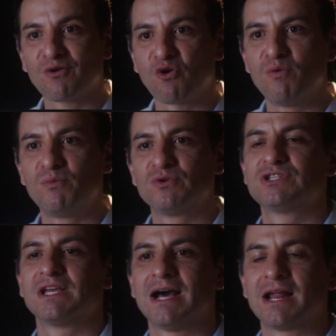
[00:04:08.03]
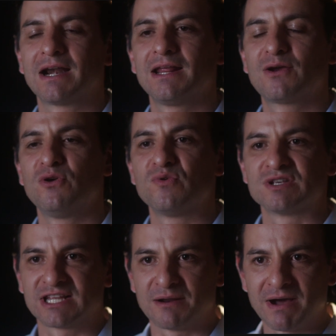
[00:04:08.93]
cómo llegarle con
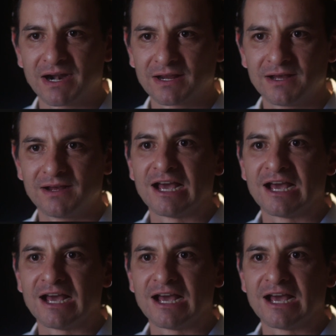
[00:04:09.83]
nuestra marca